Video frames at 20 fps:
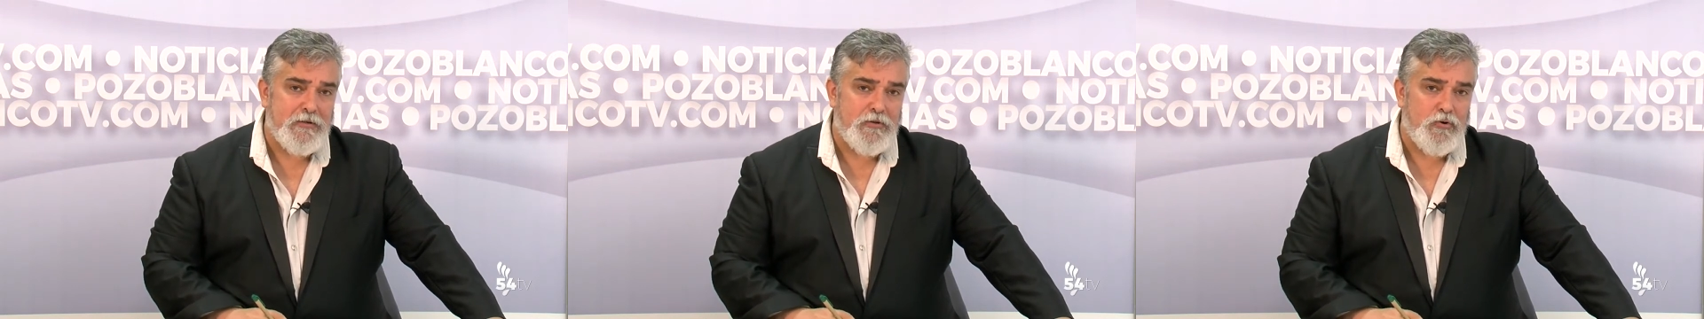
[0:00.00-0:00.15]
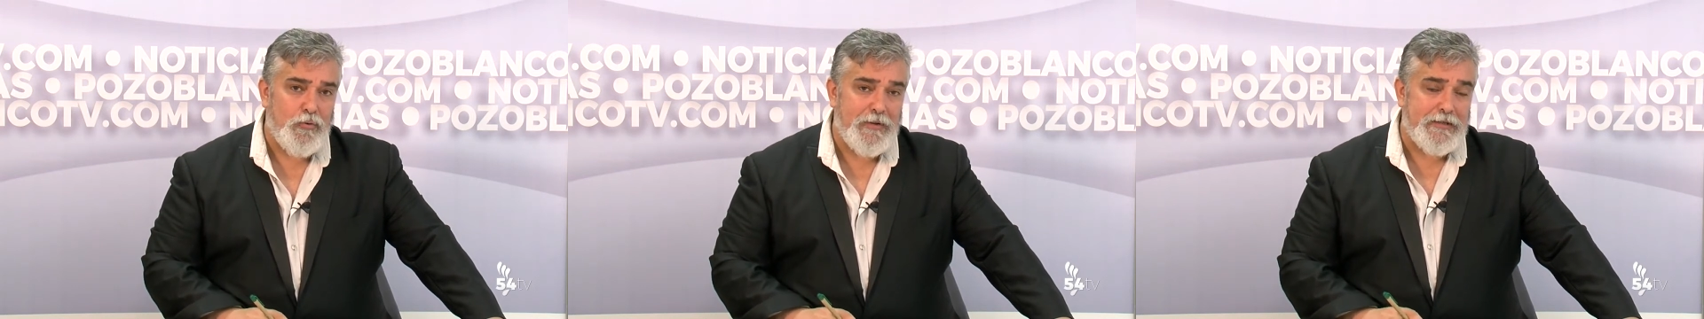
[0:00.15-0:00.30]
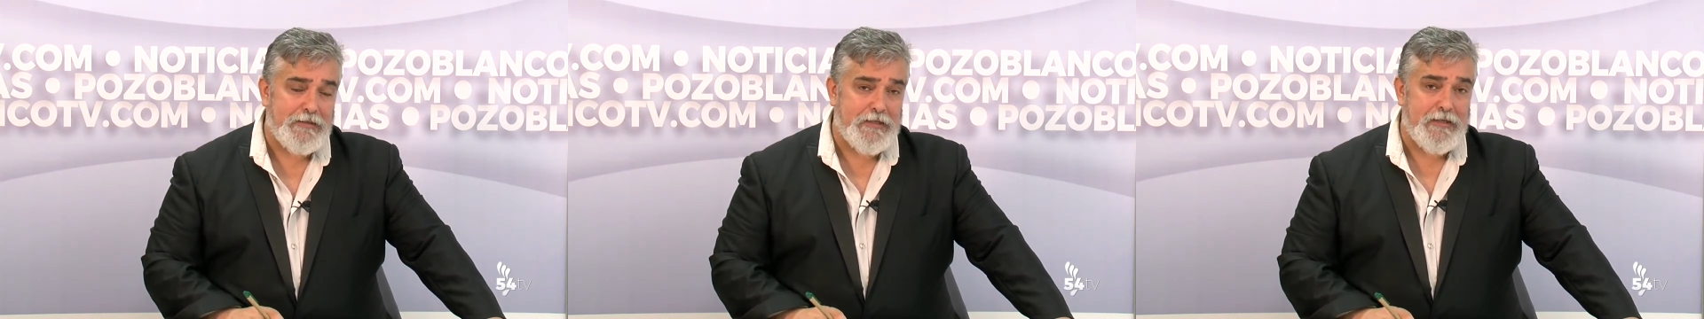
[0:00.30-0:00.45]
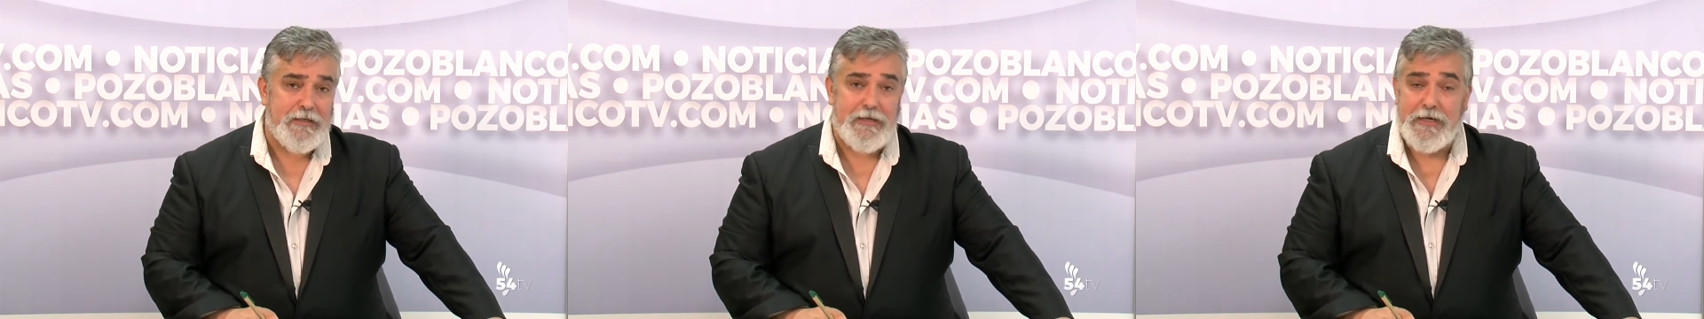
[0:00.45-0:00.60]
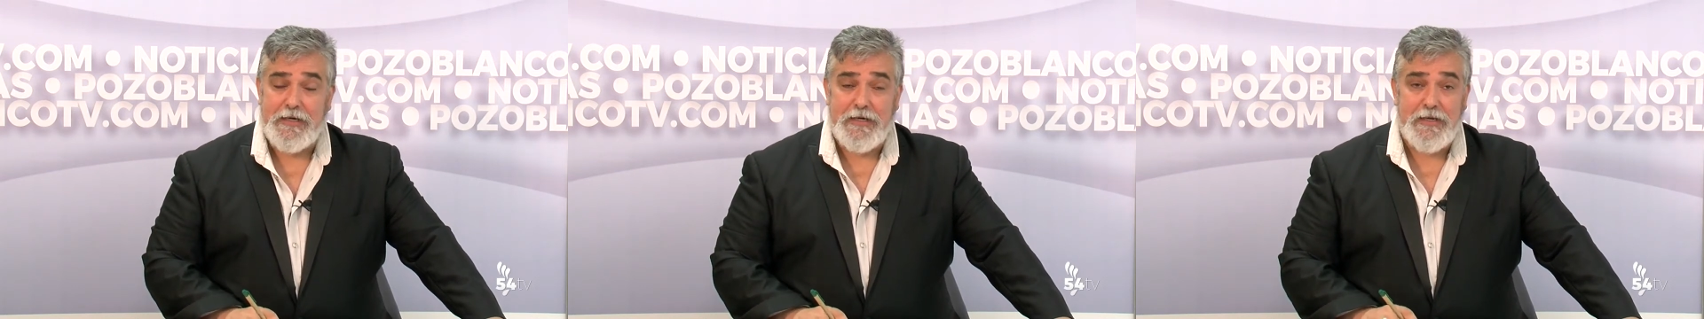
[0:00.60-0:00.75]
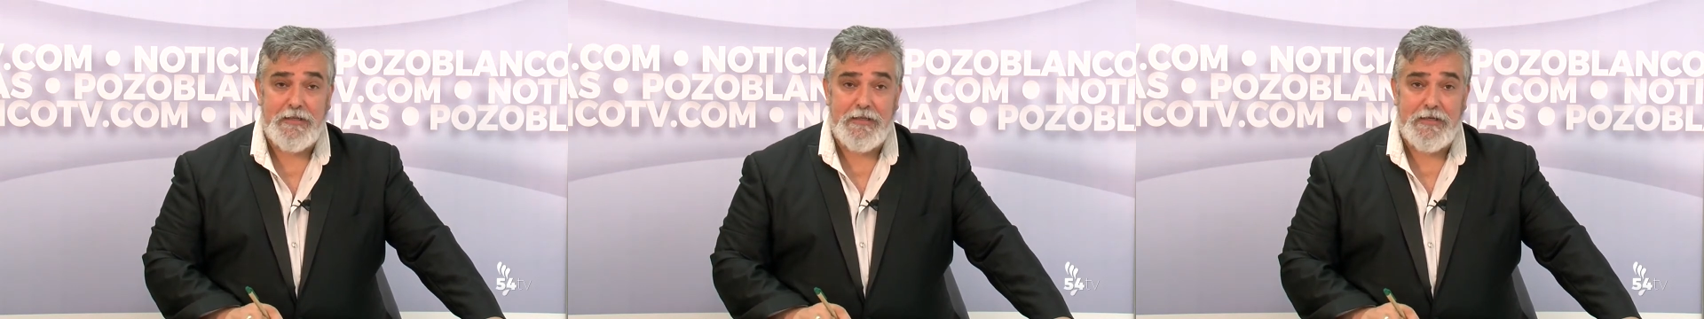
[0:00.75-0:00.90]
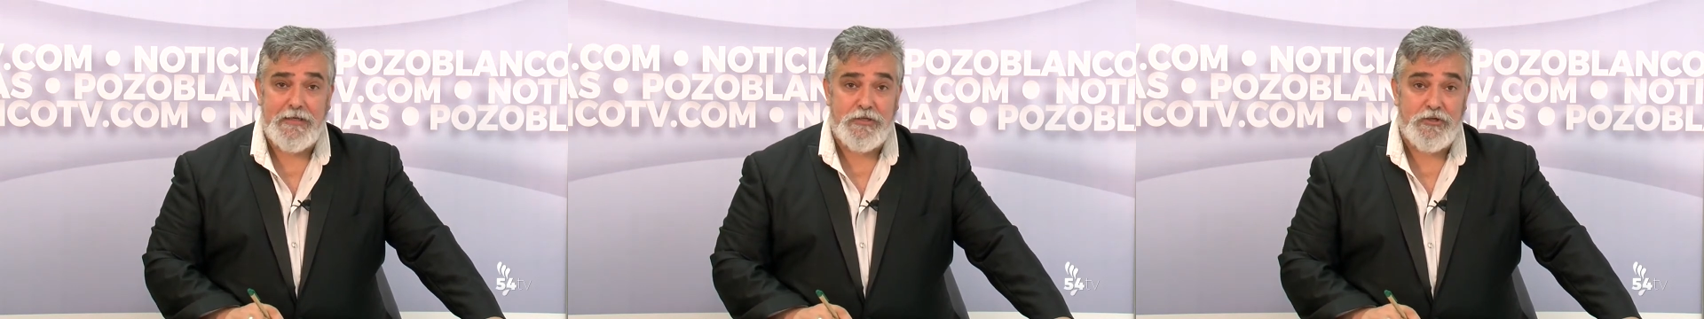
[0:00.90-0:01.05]
cuenta en las
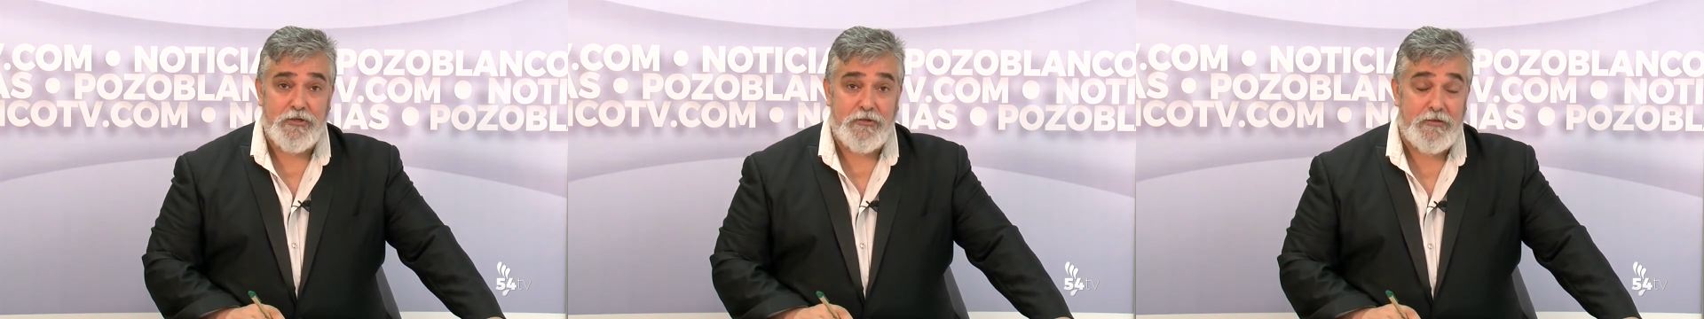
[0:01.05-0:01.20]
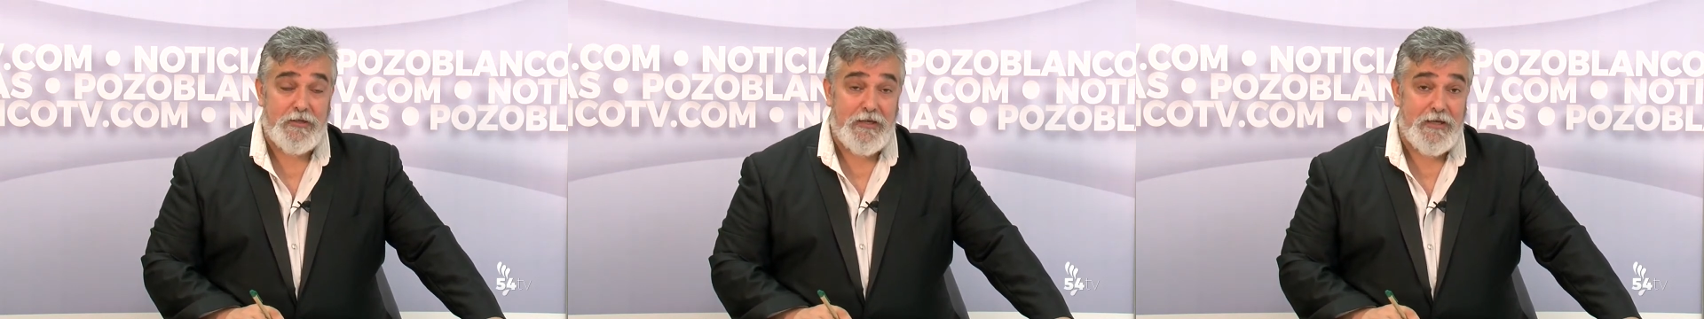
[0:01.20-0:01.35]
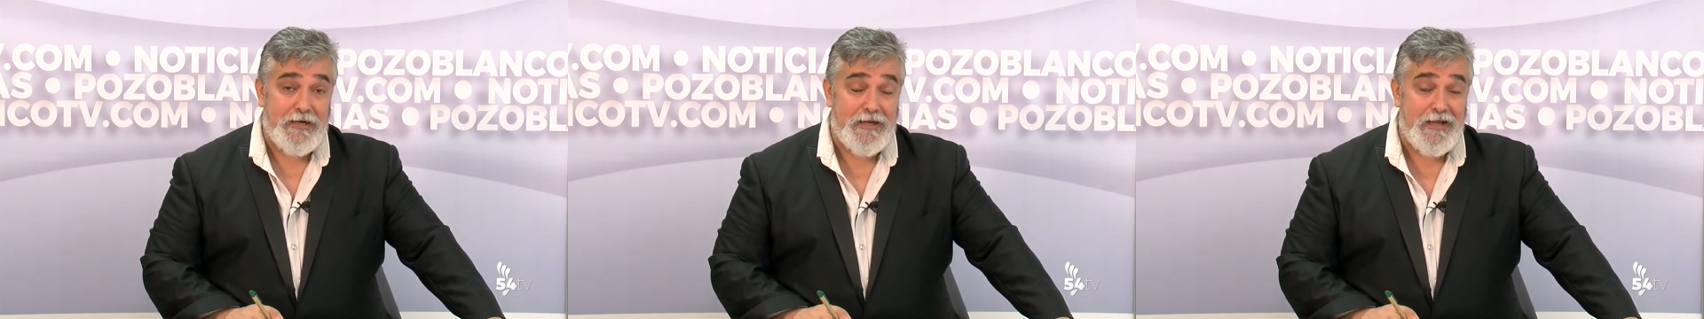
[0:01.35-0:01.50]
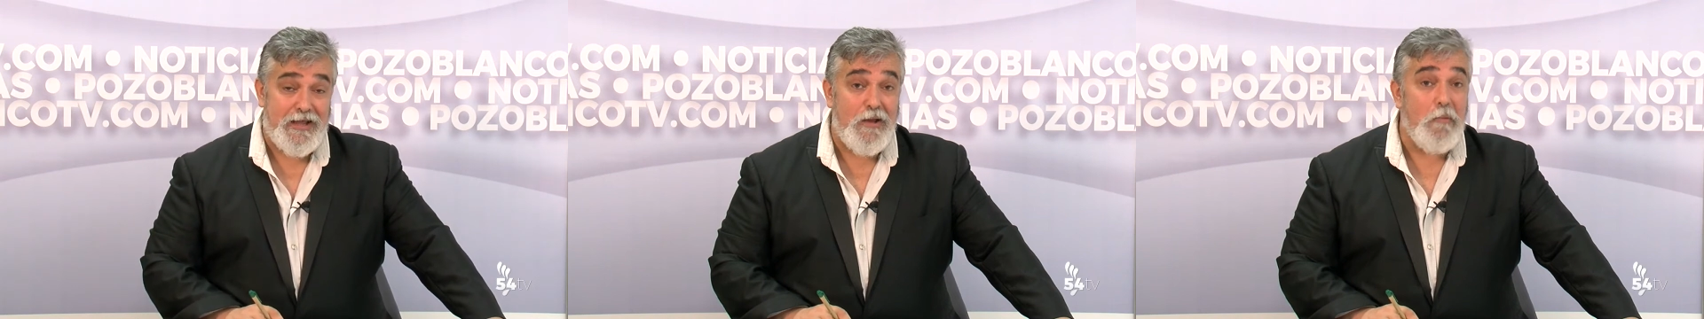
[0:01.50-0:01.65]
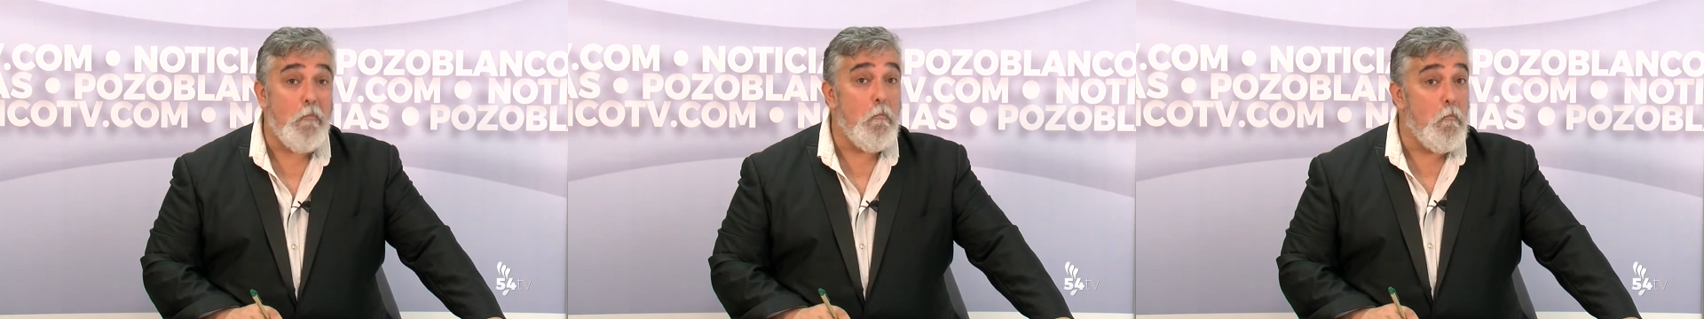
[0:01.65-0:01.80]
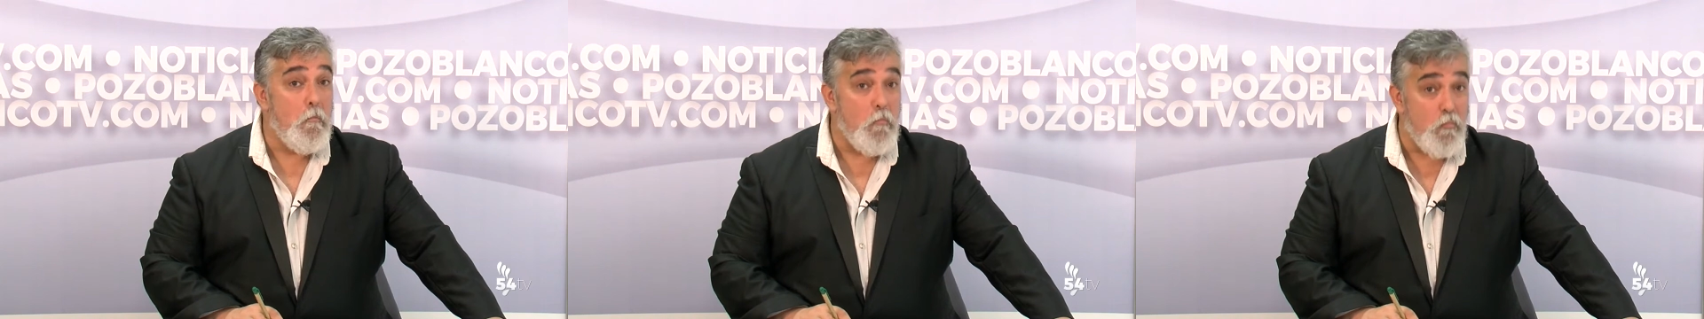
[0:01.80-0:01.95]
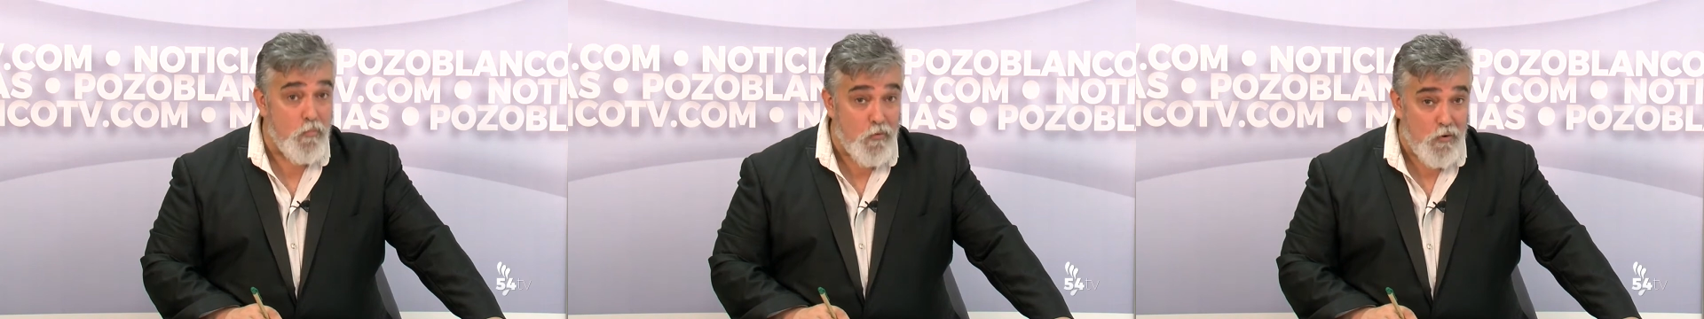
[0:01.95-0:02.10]
redes sociales
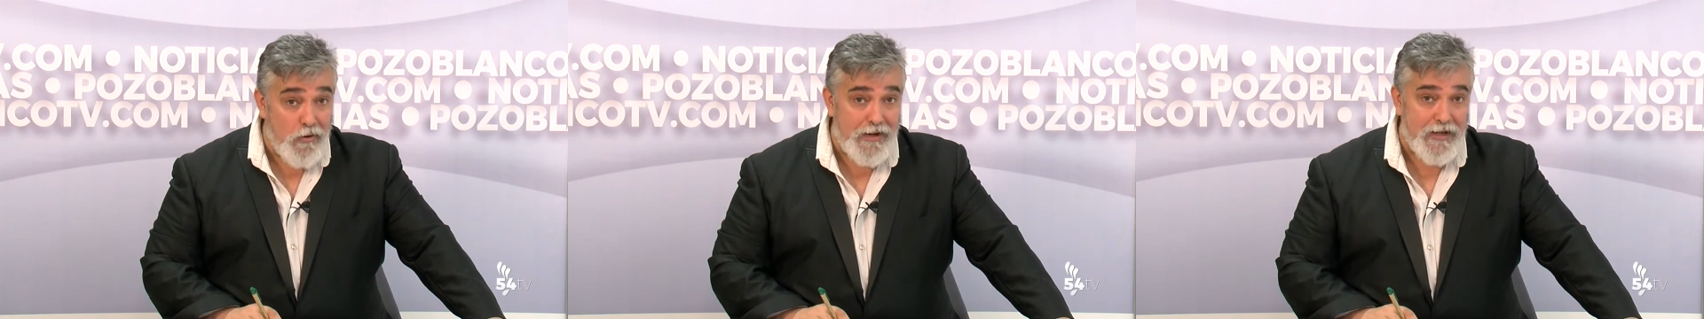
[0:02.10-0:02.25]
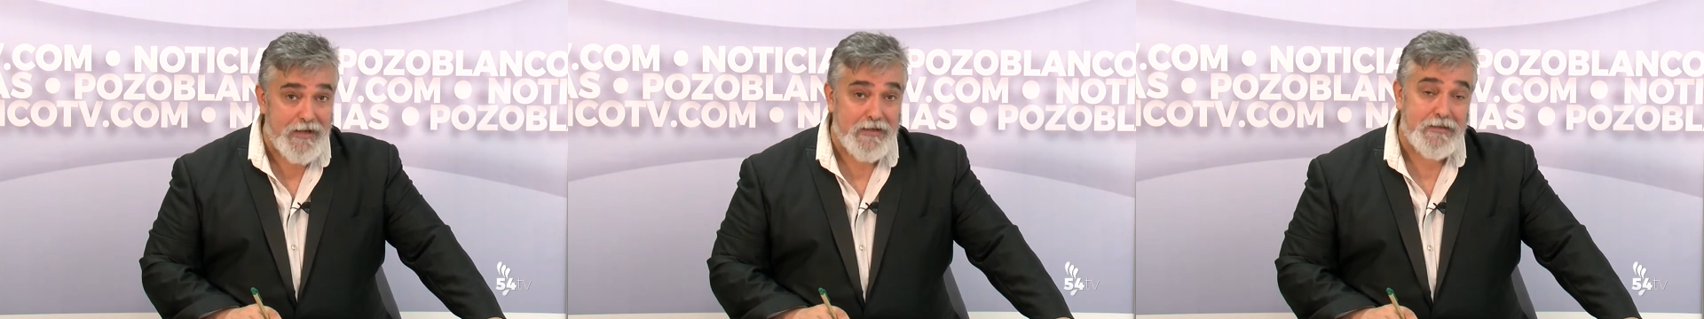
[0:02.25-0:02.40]
muy